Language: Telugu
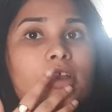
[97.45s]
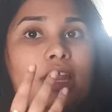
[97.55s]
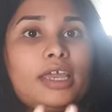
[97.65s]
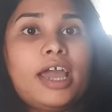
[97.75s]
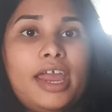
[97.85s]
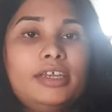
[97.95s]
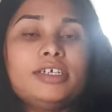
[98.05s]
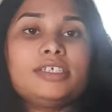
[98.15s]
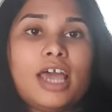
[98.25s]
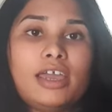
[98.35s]
లైక్ గైడ్
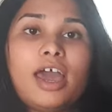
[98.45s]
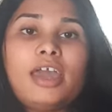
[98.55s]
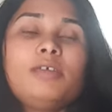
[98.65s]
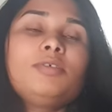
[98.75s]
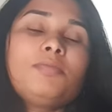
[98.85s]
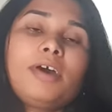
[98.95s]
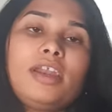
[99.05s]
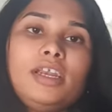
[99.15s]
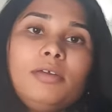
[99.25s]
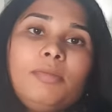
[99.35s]
చేసి ఆయన ఆయన ఏం
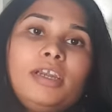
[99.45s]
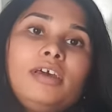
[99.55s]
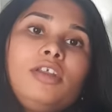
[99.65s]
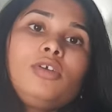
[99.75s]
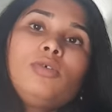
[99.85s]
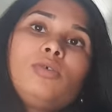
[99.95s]
చెప్పారంటే బెటర్ యూ